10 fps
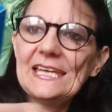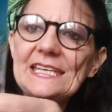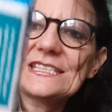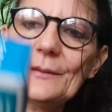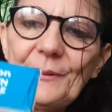
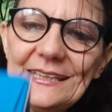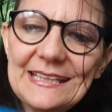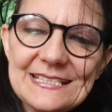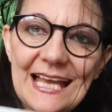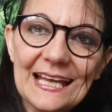J'ai pris
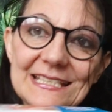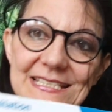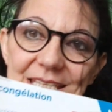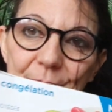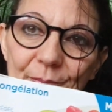des sacs
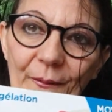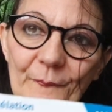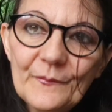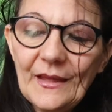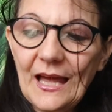zip
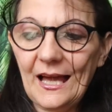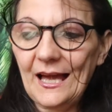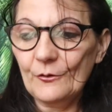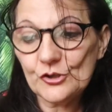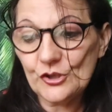
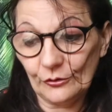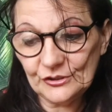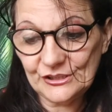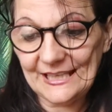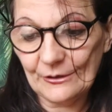à Auchan.
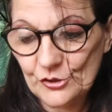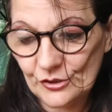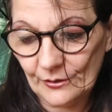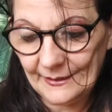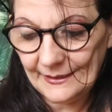J'étais à
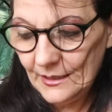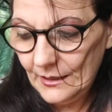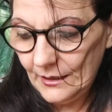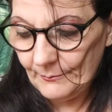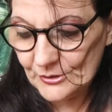Auchan. Hein.
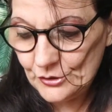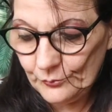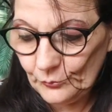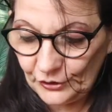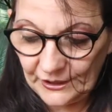Ah bah, je vais
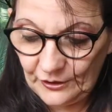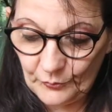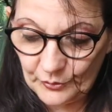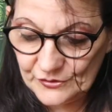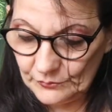vous montrer
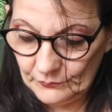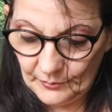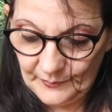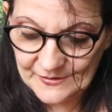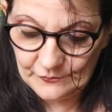comment ils sont,
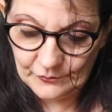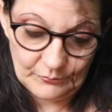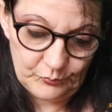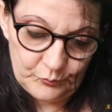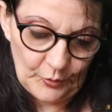hein, parce que
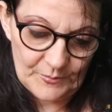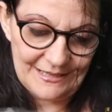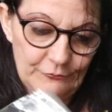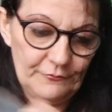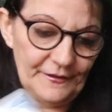comme
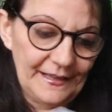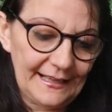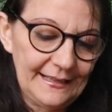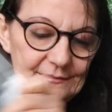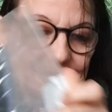ça, vous
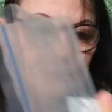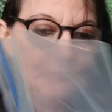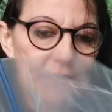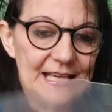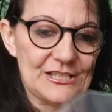verrez si vous
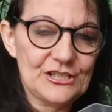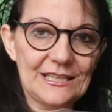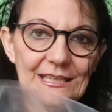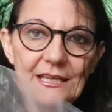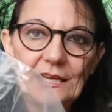voulez
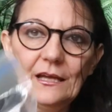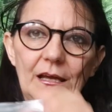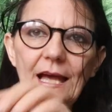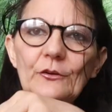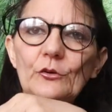l'acheter.
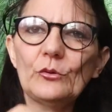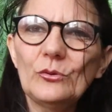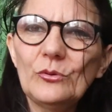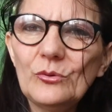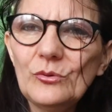un
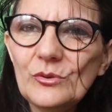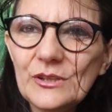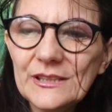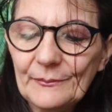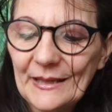euro
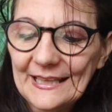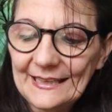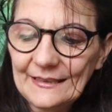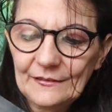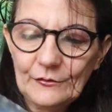des
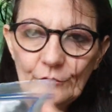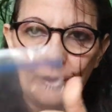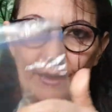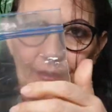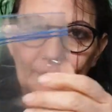bananes,
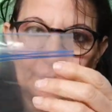voilà.